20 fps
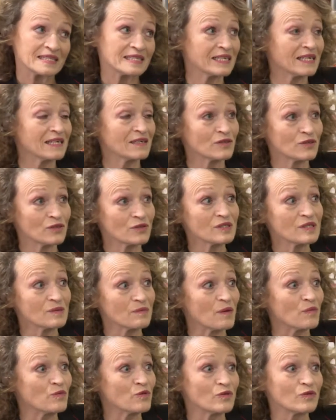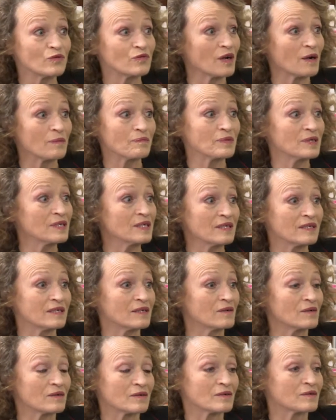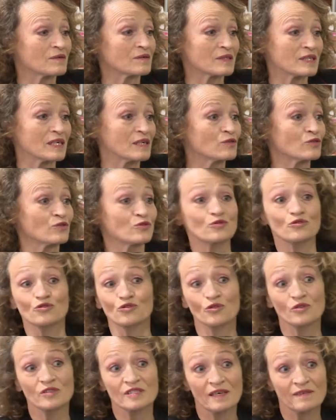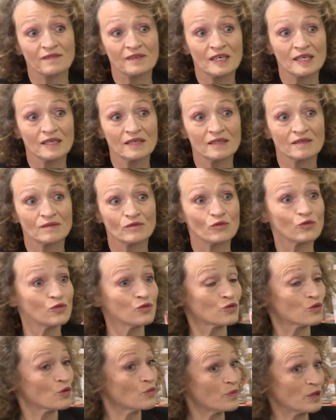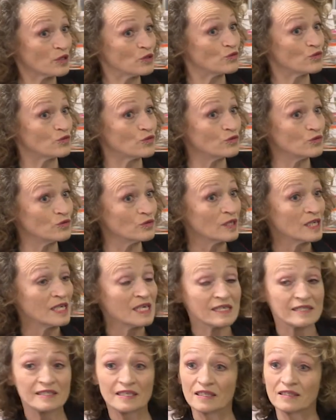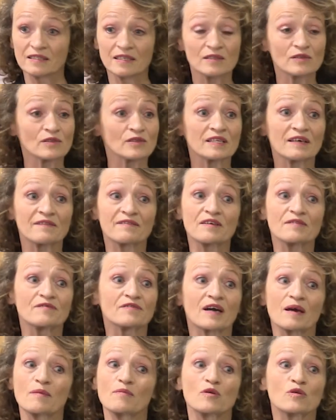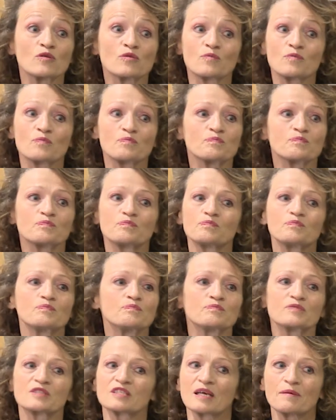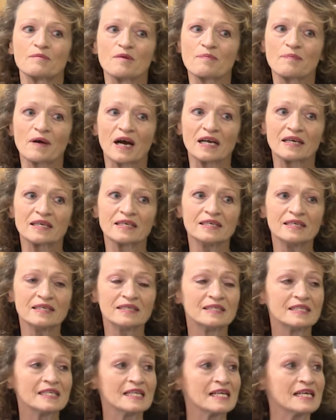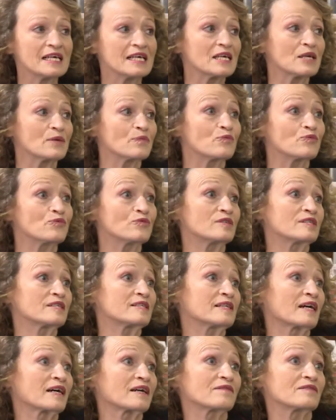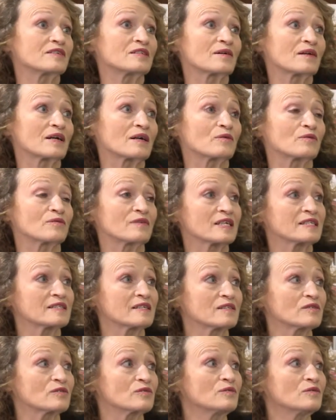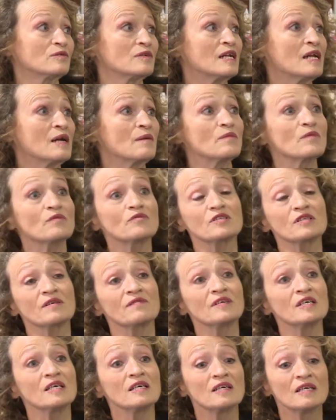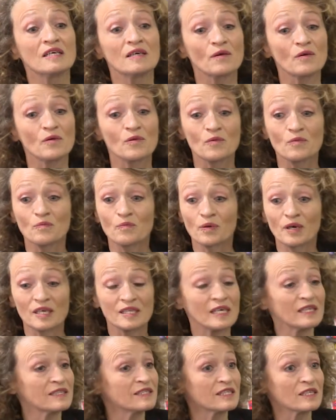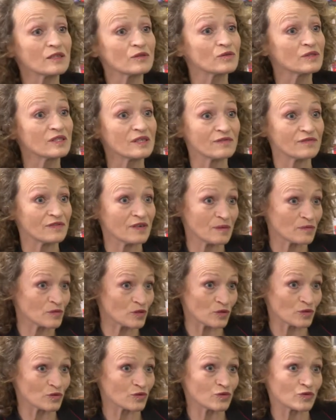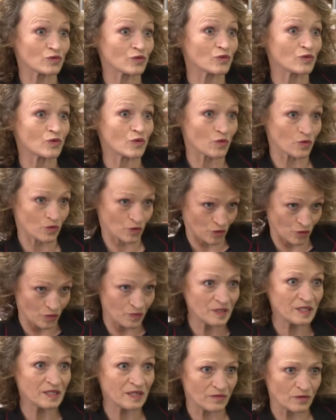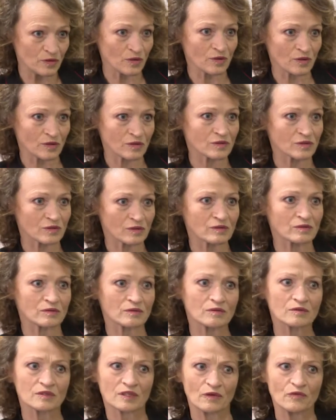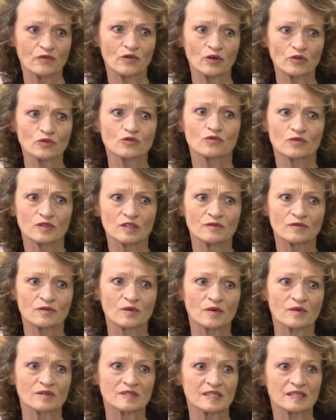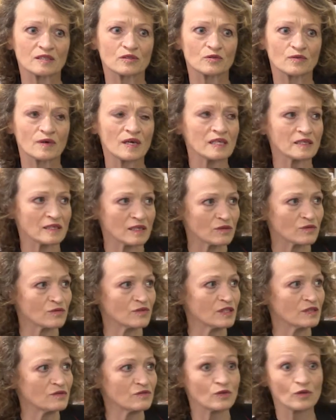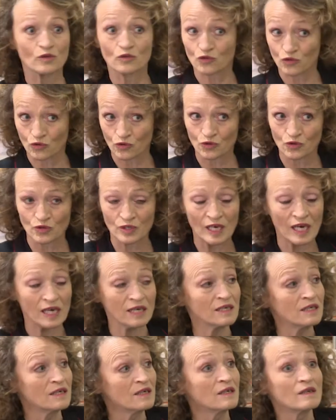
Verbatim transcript: C'est quelque chose qui m'a beaucoup frappée. Euh, quelques-unes, je le savais, d'autres pas du tout. Certaines n'en avaient vraiment jamais parlé. Et puis c'est arrivé dans la conversation. Mais vous savez, euh, près d'un tiers de ces femmes, sans doute, ont, subi des violences euh, très fortes, souvent des violences sexuelles, quelquefois des violences conjugales.